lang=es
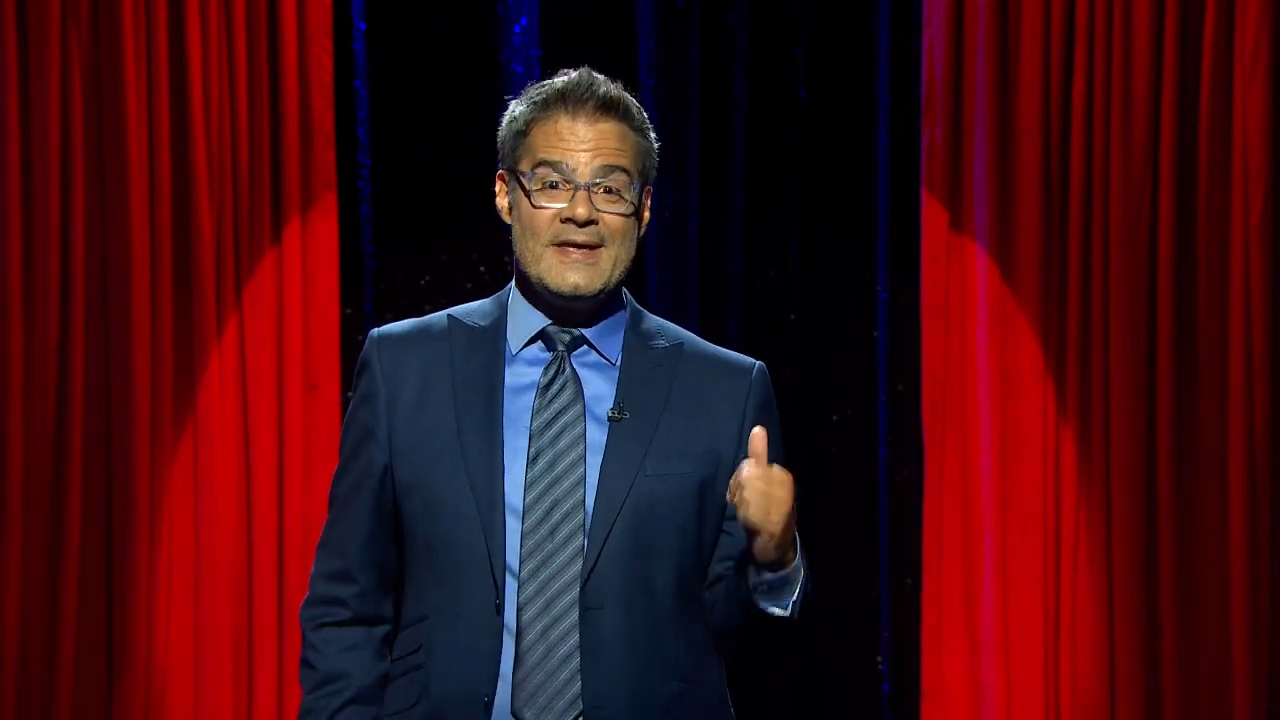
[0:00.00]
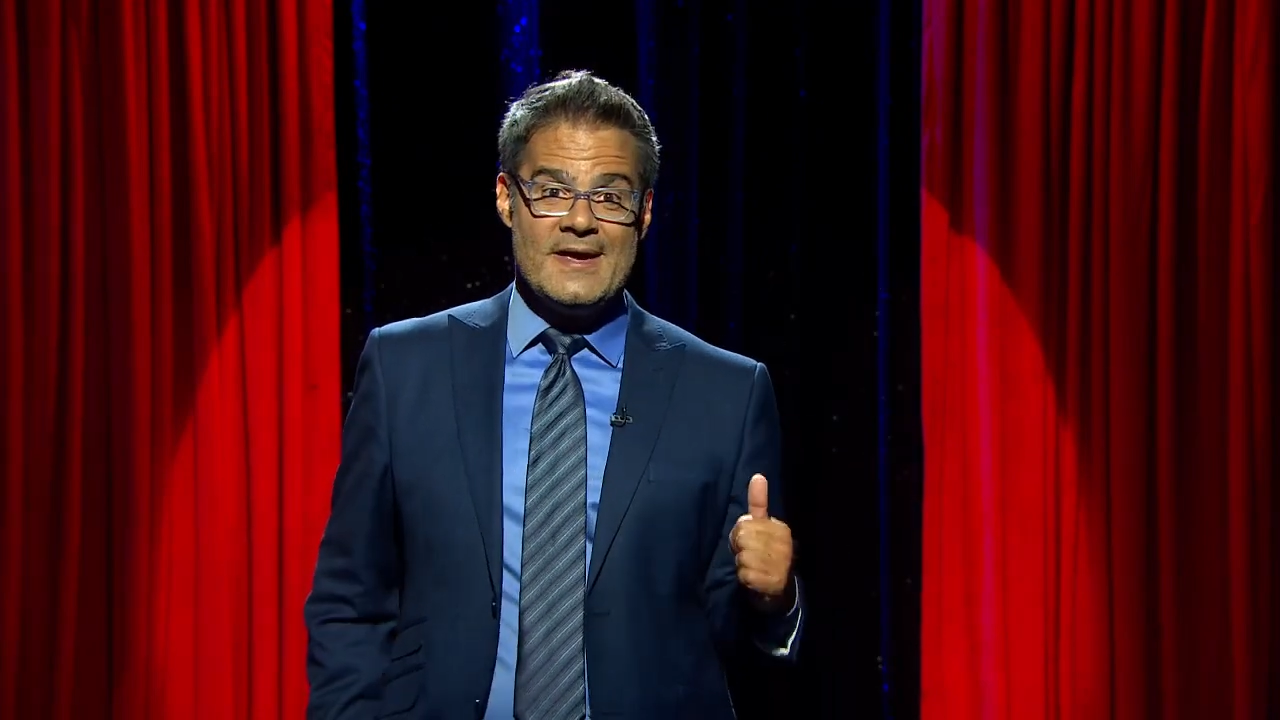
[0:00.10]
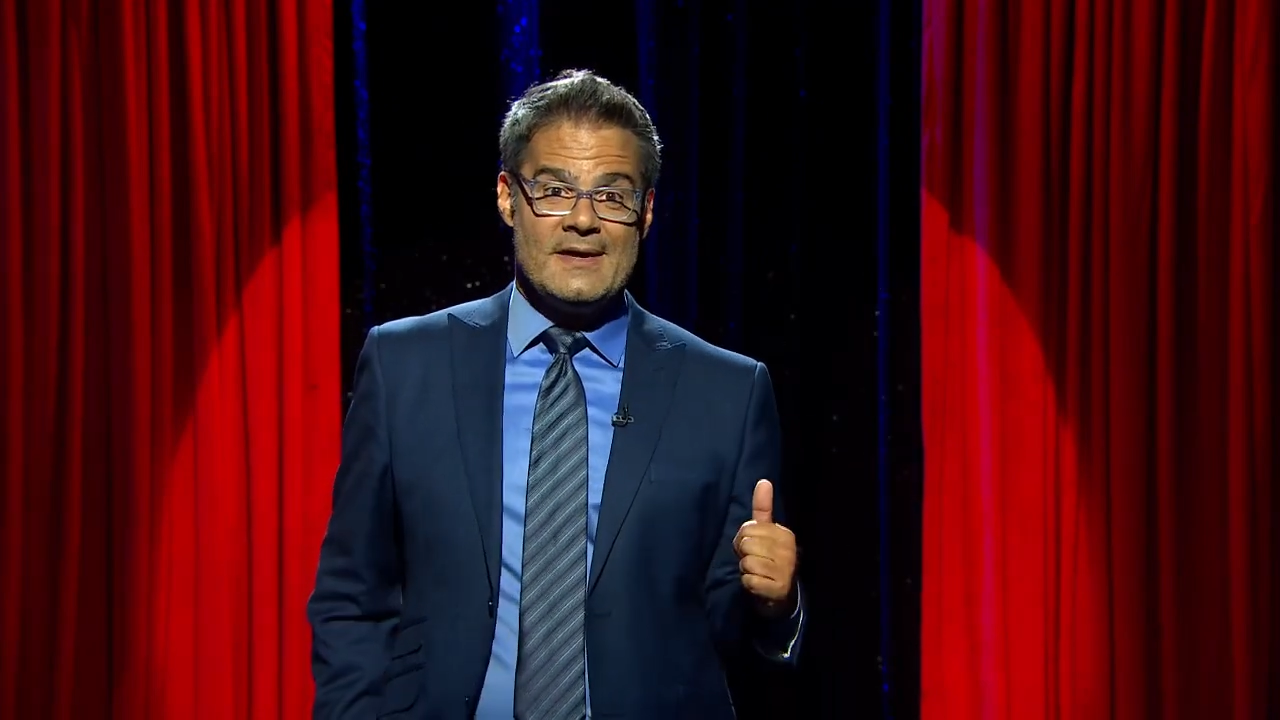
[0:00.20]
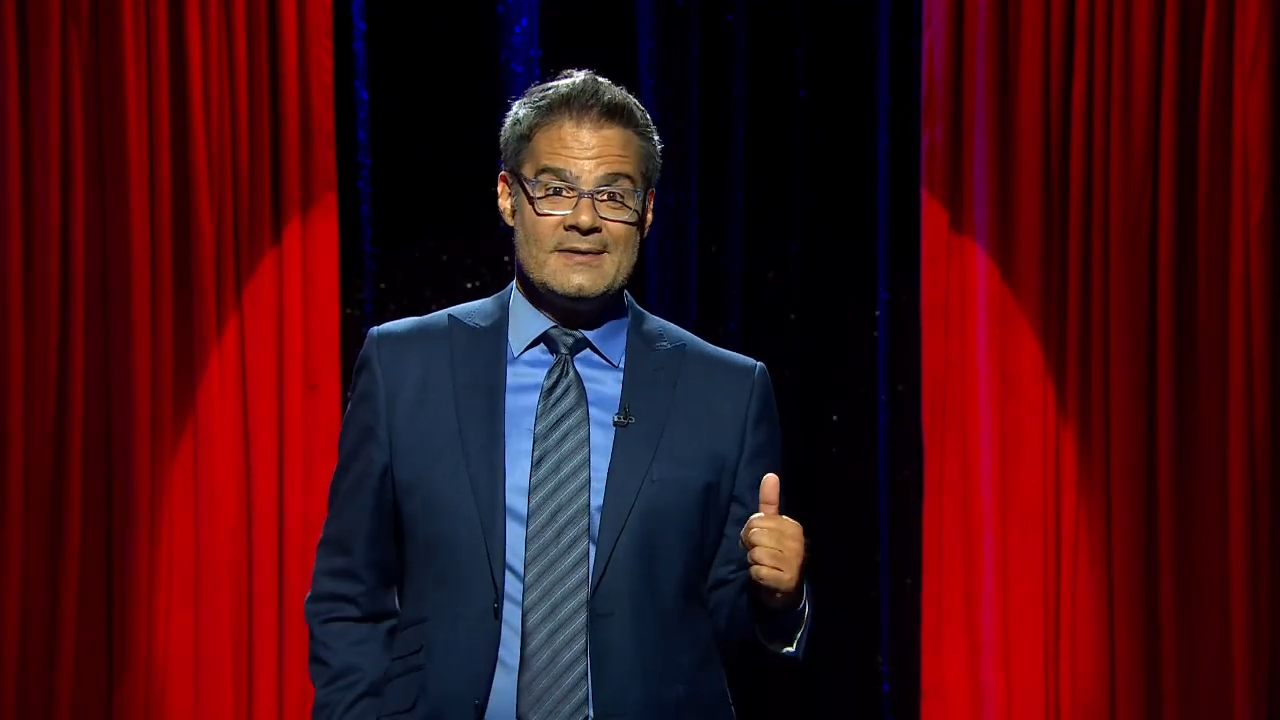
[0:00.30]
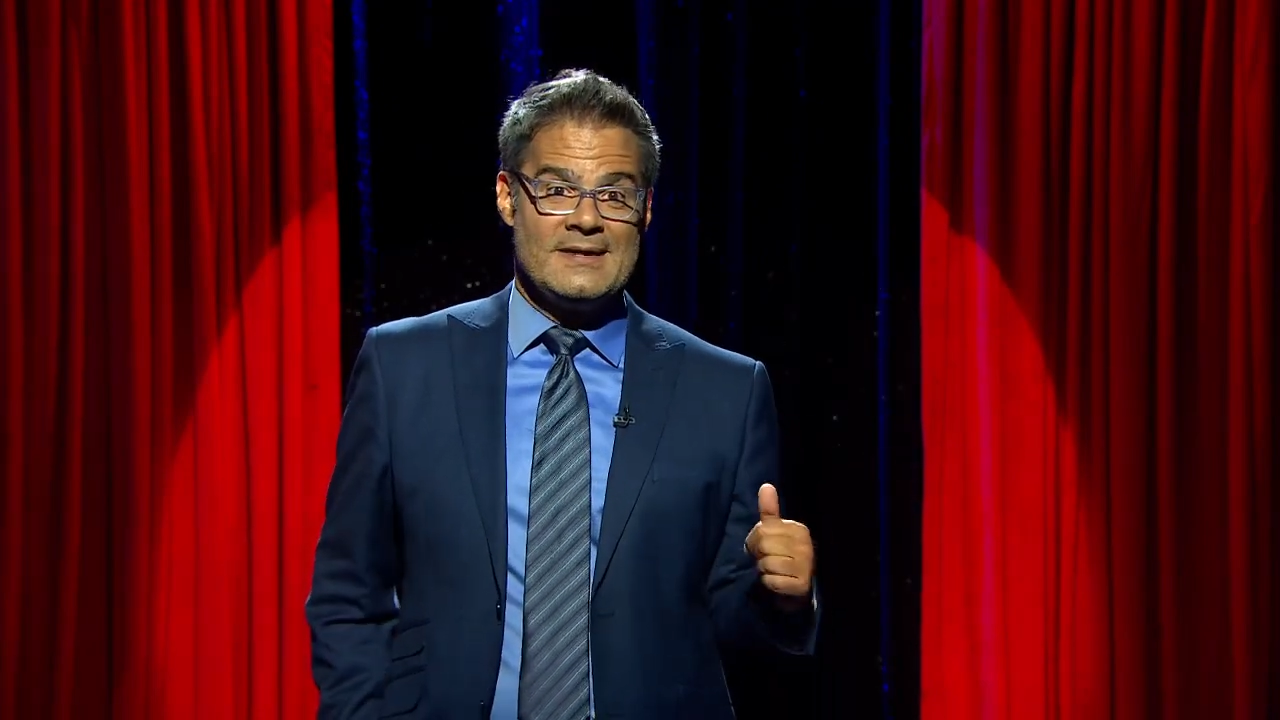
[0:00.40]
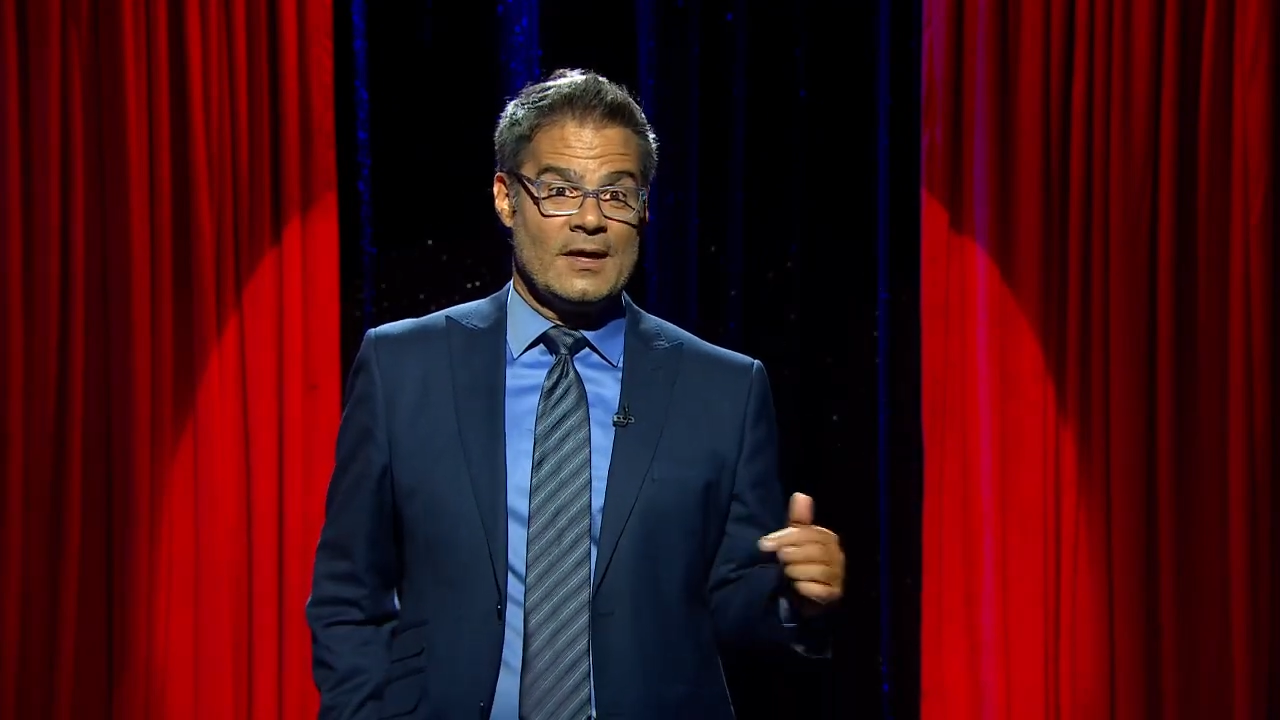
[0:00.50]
ayer se